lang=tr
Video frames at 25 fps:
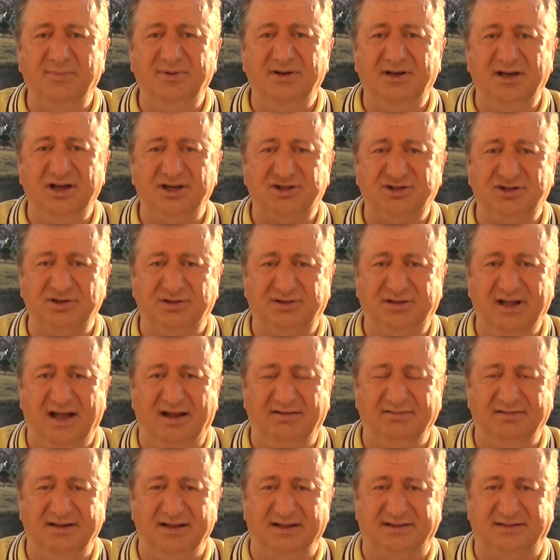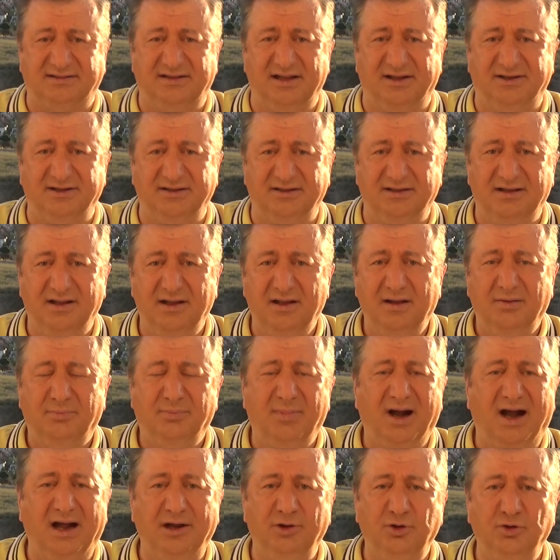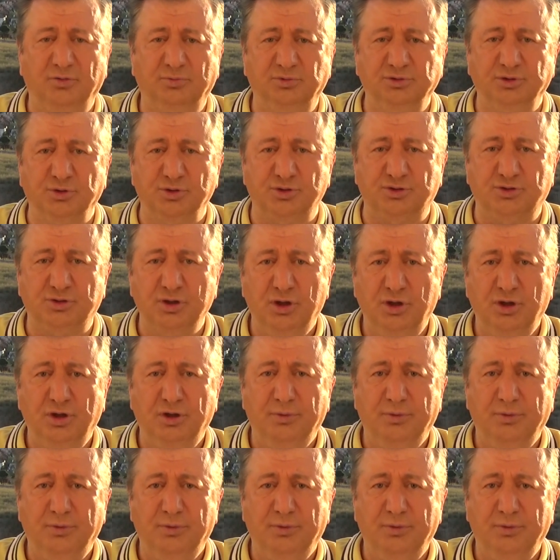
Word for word: Birleşik Devletleri malumunuz